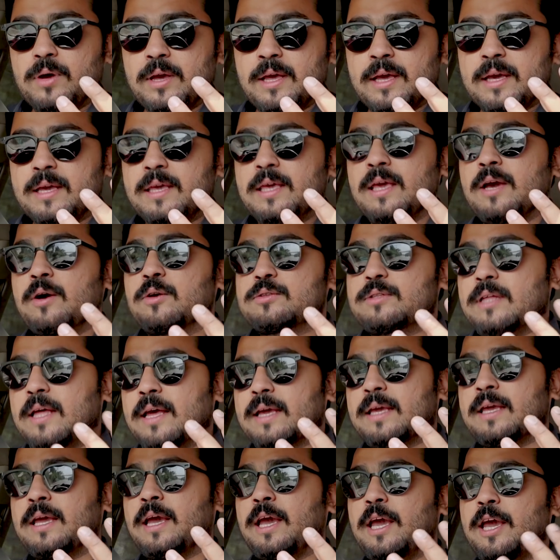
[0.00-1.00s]
एक ये होता
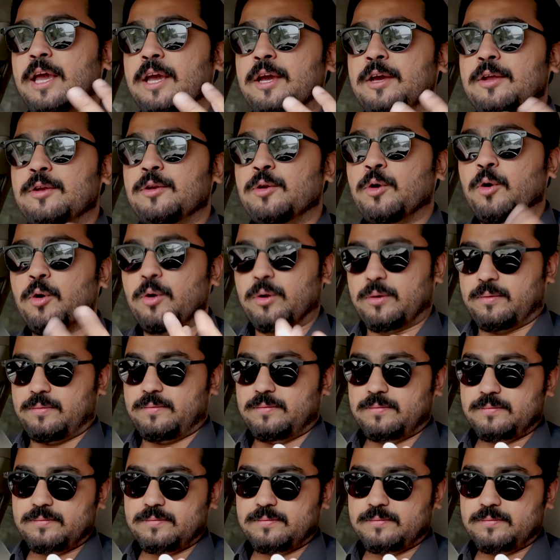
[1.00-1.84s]
है कि इग्नोर